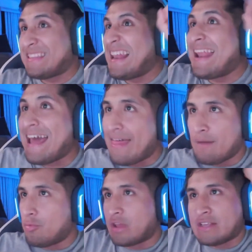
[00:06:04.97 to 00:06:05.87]
la
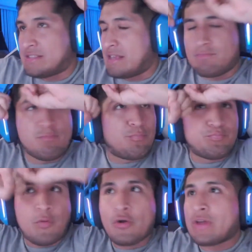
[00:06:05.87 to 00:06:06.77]
nada, porque sí.
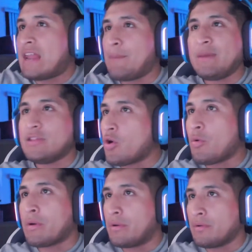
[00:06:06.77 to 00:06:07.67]
Porque le pintó,
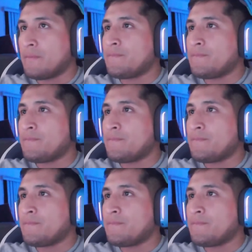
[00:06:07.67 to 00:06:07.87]
huevo.